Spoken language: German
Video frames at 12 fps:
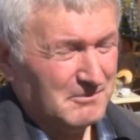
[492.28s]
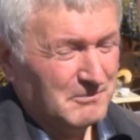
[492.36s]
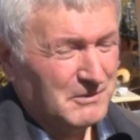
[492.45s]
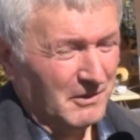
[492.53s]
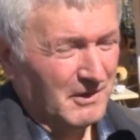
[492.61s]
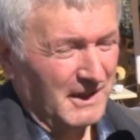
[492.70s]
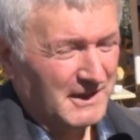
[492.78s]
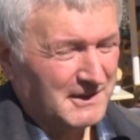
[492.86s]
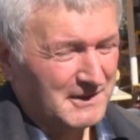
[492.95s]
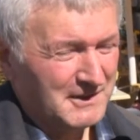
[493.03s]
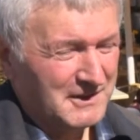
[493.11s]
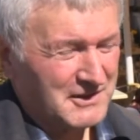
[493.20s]
Ja,
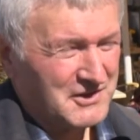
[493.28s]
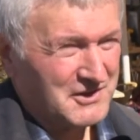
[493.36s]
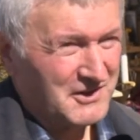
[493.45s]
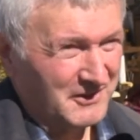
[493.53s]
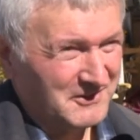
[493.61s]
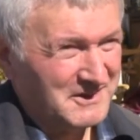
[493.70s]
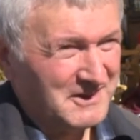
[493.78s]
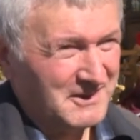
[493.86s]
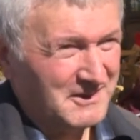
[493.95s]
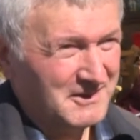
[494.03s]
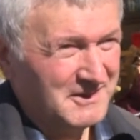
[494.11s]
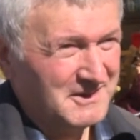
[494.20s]
eigentlich schon,
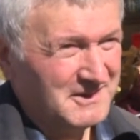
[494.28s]
ja.